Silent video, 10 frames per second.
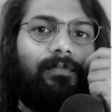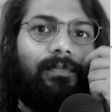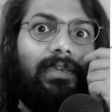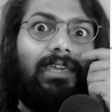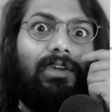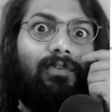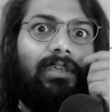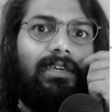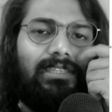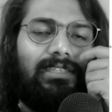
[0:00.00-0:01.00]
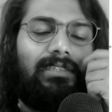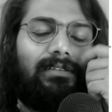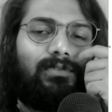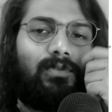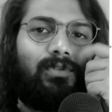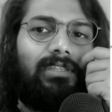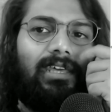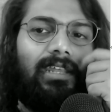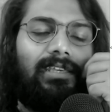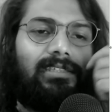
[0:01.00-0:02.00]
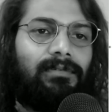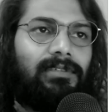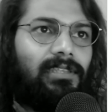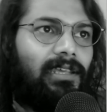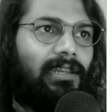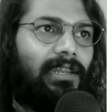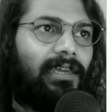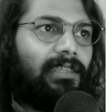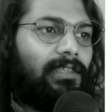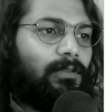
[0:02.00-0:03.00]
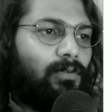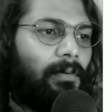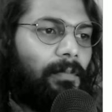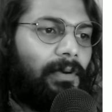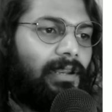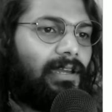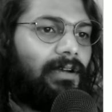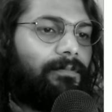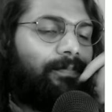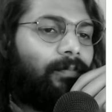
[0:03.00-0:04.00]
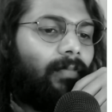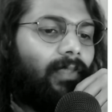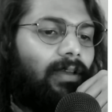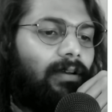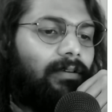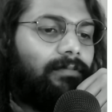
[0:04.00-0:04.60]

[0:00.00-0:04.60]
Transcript: बी क्यूरियस सोचते रहें समझते रहें लिंक दे दूंगा मैं पन्ने का आ,